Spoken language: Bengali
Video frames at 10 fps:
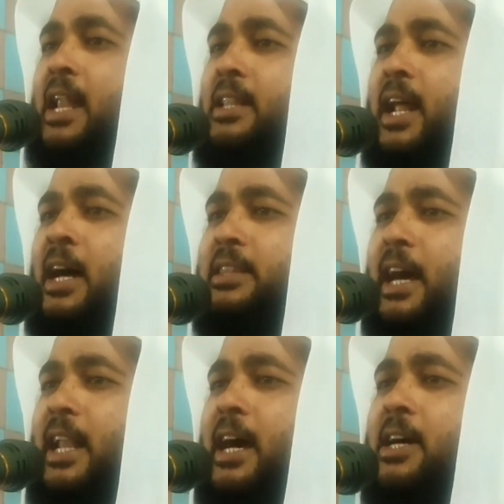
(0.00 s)
আল্লাহ
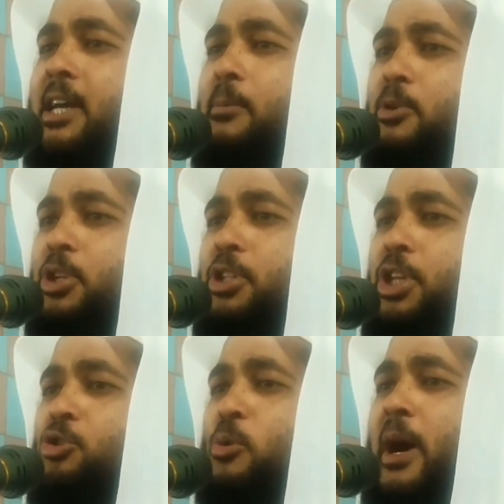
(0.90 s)
তালা কেয়ামতের
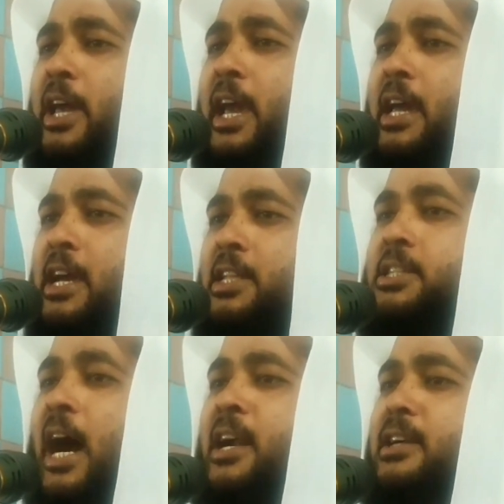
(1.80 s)
দিন তোমাকে
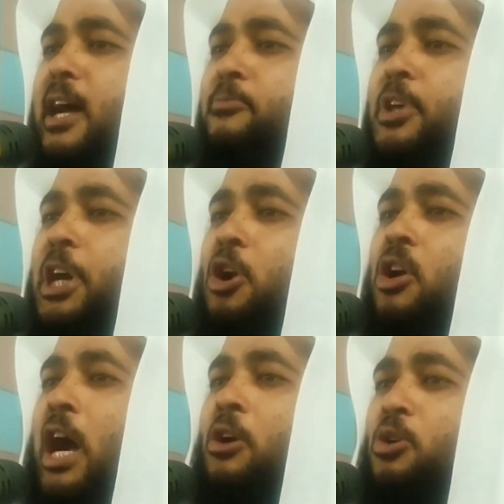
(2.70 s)
জাহান নাম থেকে
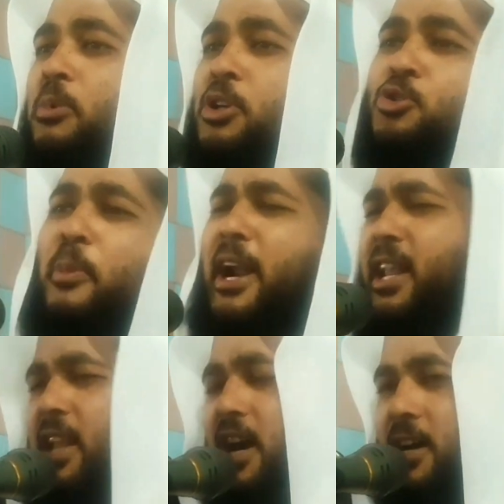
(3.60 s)
রক্ষা করবে
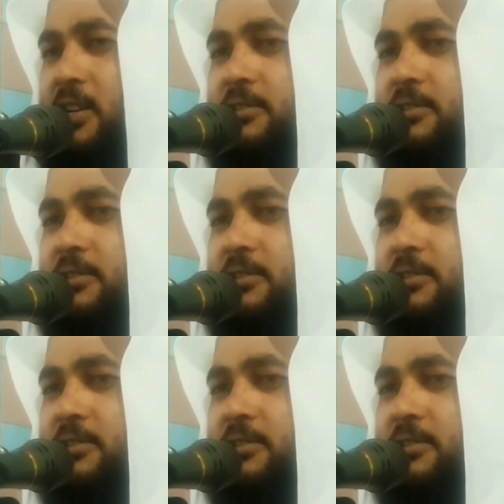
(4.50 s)
সুবহানাল্লাহ